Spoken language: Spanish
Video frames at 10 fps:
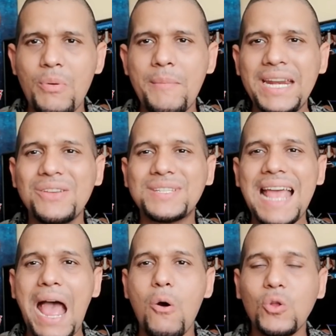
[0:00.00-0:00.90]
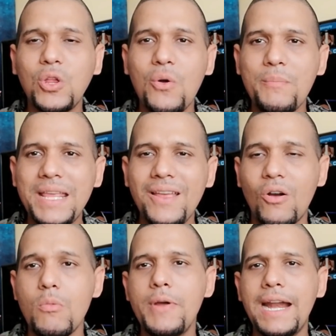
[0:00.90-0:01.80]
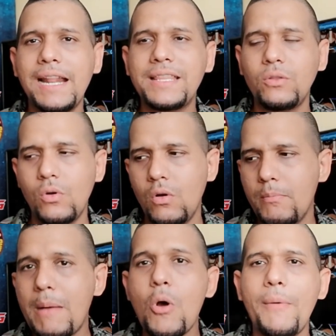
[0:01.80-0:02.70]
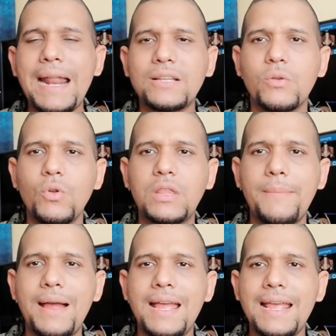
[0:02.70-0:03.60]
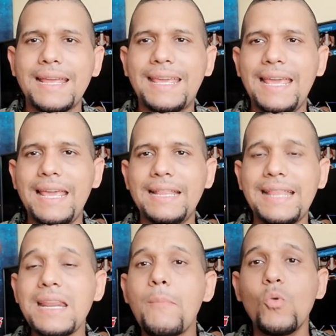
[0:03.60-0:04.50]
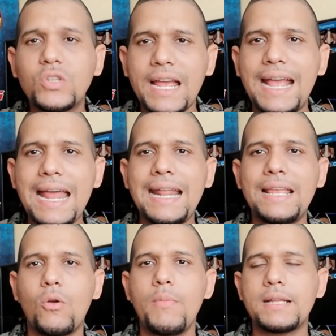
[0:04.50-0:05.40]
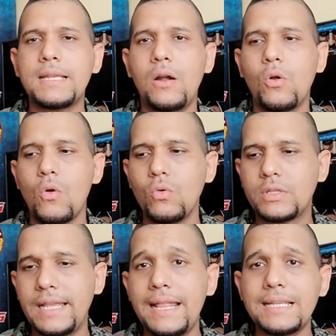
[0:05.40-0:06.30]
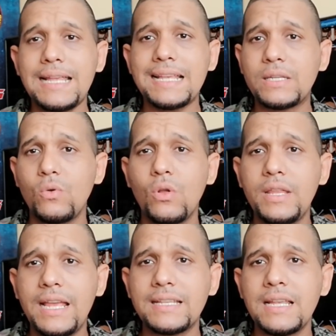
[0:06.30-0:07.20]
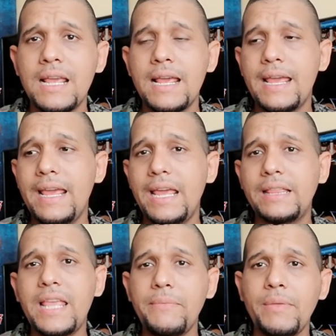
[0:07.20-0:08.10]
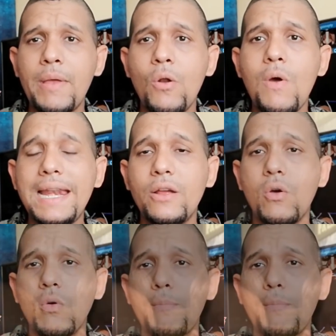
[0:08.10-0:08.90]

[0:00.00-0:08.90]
bienvenidos a otro video. Como verán en el título, vamos a hablar sobre un tema que tenía muchas ganas de conversarlo con ustedes. Hace unos días eh, David Benoit, el hijo